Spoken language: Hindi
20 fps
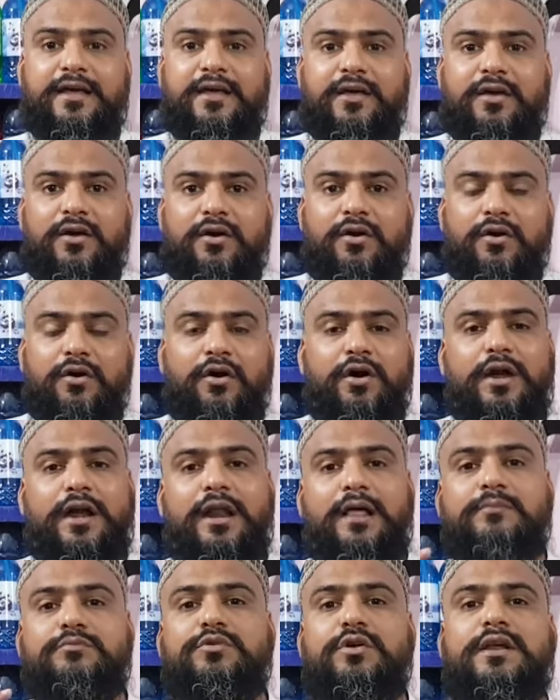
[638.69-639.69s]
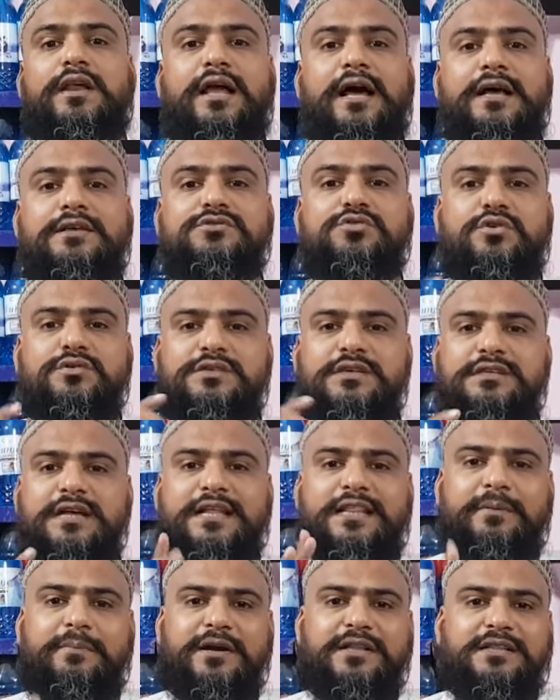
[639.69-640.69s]
बस और अलहमदुल्ला सौ से
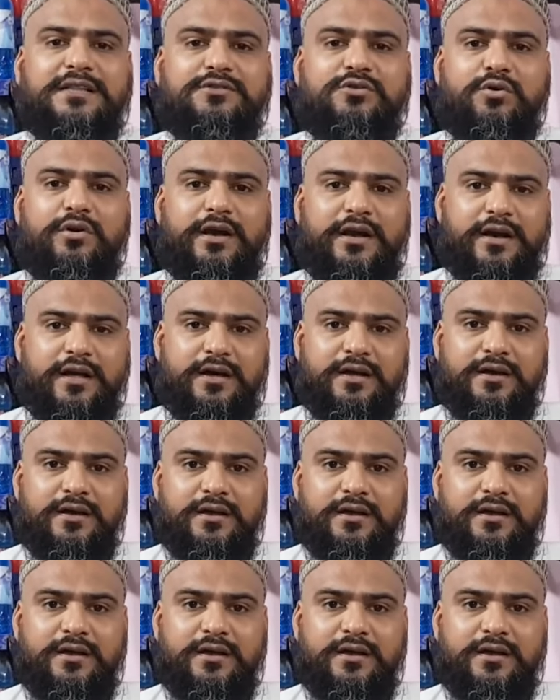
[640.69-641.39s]
ज़्यादा बर्तन धो लेना